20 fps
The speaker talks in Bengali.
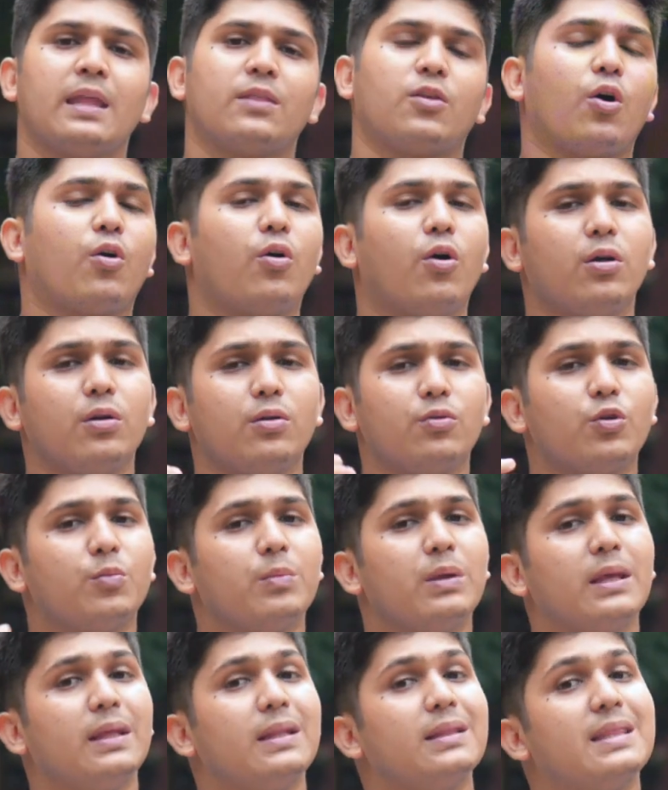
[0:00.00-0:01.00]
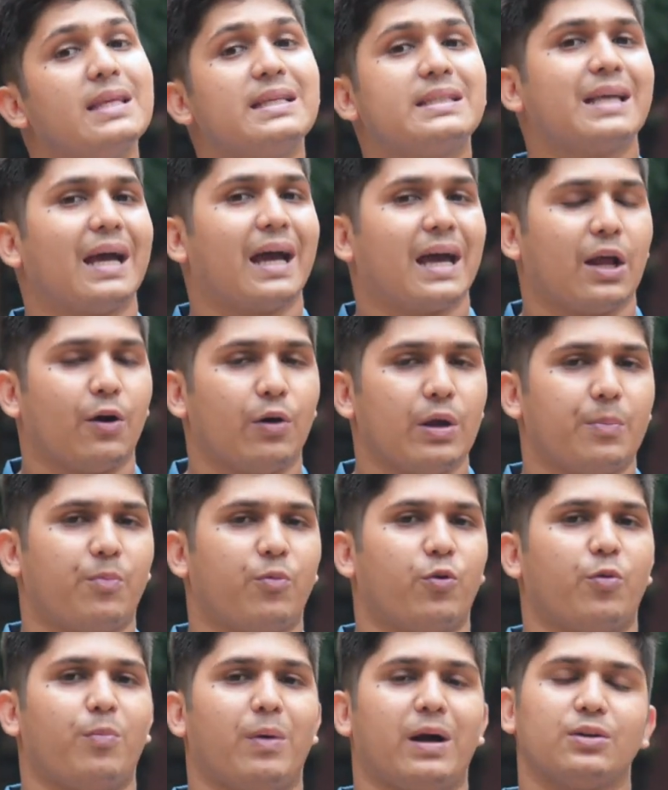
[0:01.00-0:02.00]
তখন তুমি দিশেহারা হয়ে
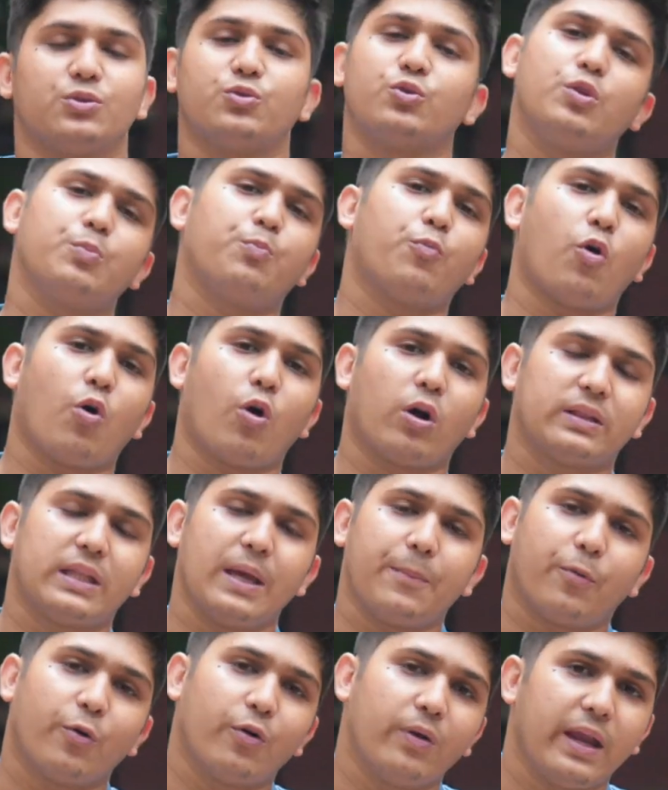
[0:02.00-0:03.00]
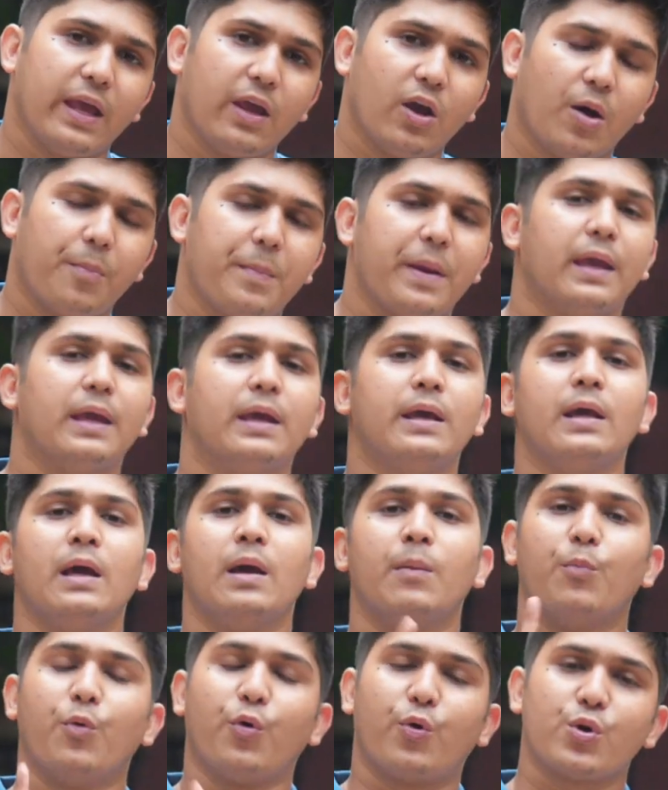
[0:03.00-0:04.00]
পড়বা শুধু অধ্যায় পড়লেই হবে
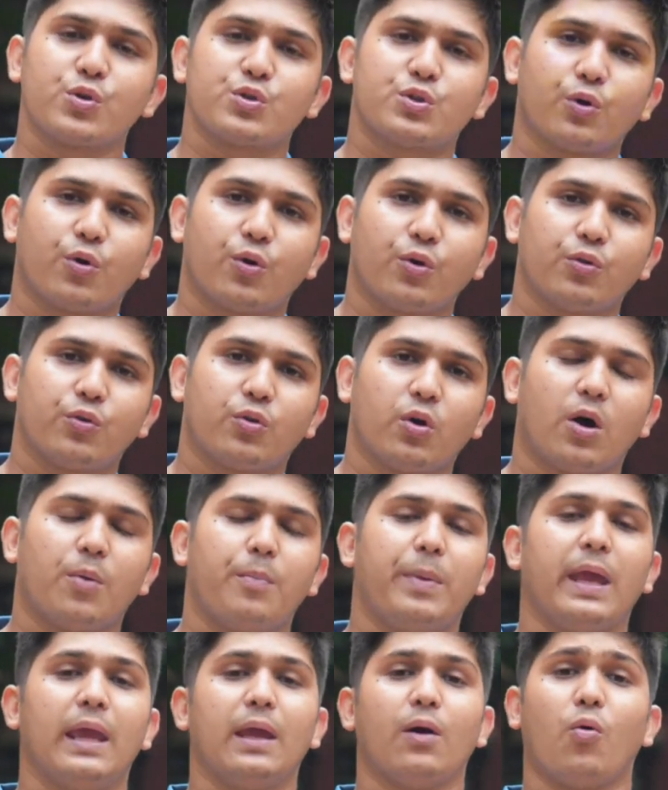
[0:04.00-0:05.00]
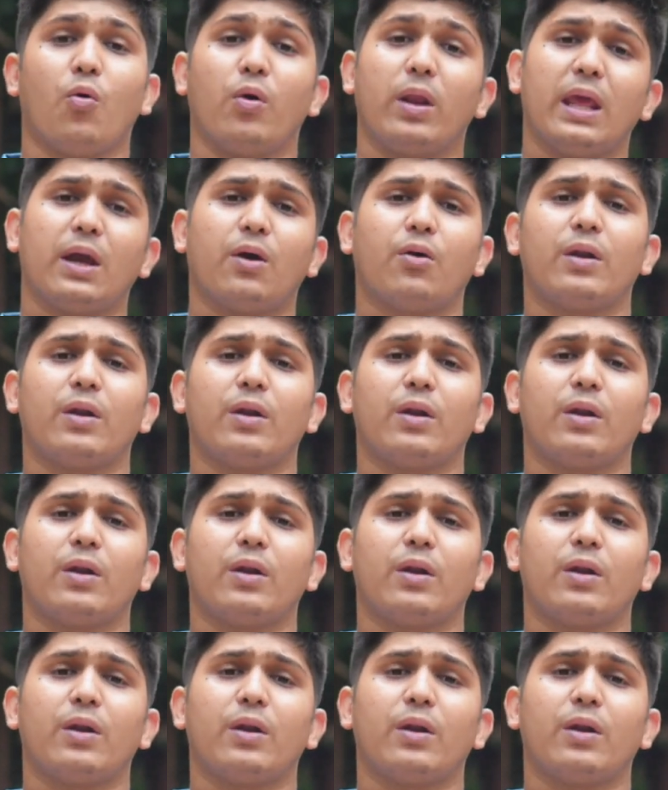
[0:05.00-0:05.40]
মুখস্থ করতে হবে অনেক